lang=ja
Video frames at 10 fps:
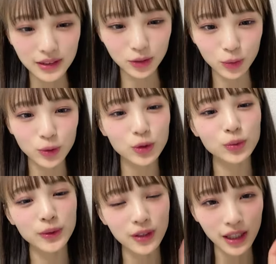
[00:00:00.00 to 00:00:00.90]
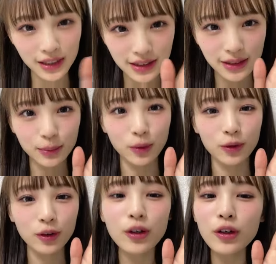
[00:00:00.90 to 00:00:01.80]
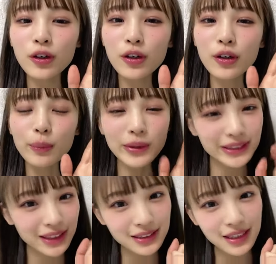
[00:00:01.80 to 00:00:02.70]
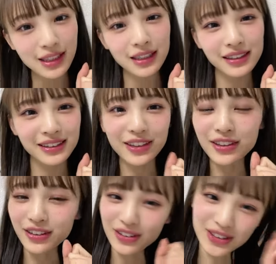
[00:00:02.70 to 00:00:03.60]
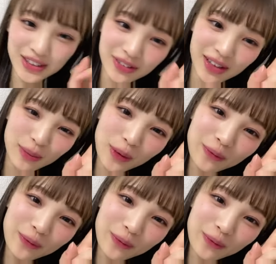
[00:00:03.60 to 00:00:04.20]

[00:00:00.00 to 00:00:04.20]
ショールームの配信ももしかしたら良いしようかも